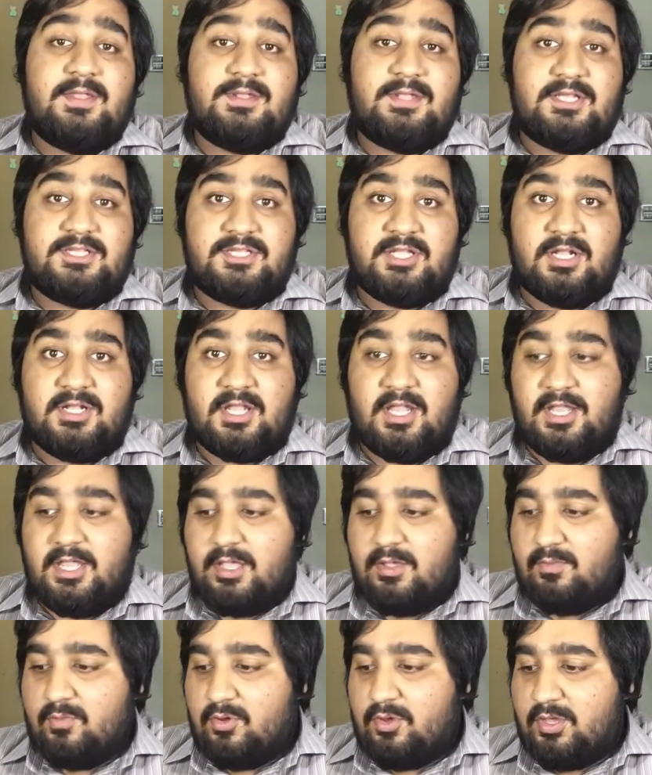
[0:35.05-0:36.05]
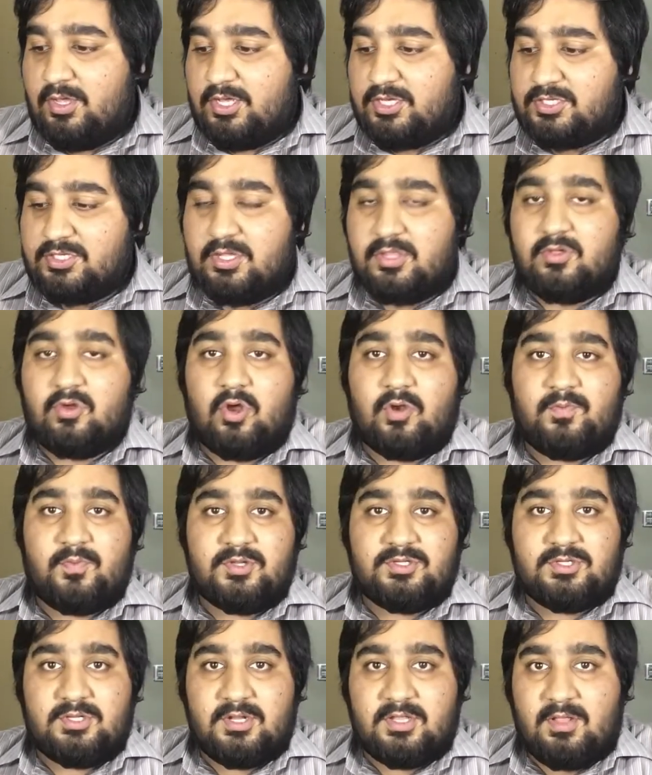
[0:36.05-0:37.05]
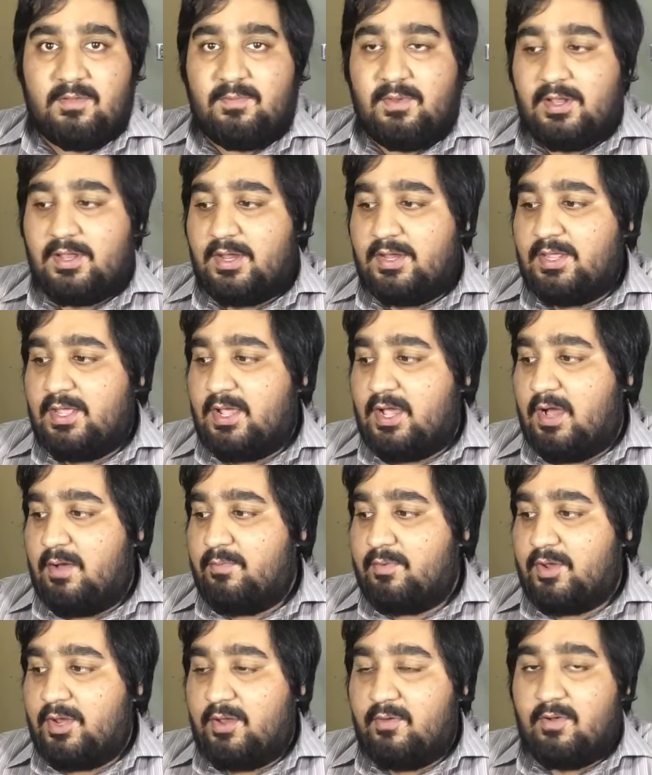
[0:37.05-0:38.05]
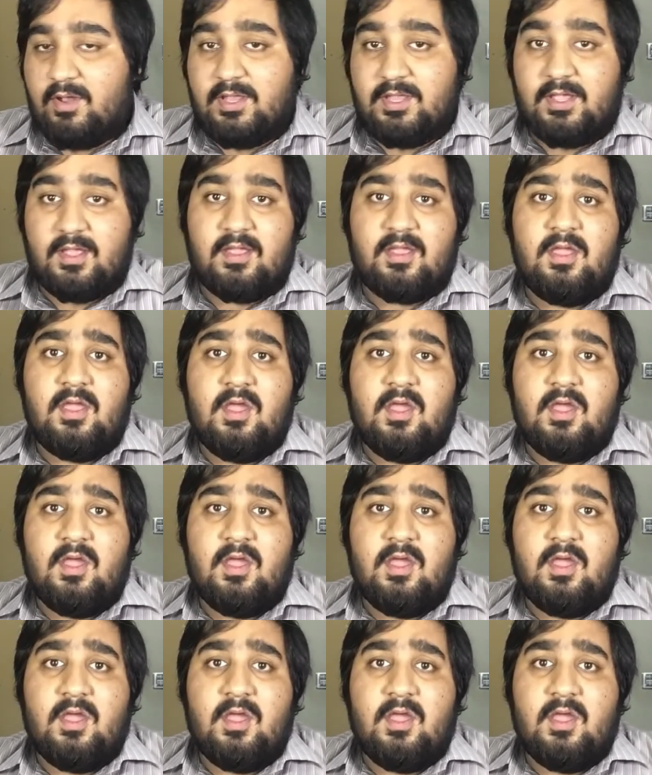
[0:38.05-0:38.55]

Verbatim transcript: नेशनल टेली कम्युनिकेशन कॉरपोरेशन के साथ मिलकर ये काम करने वाली है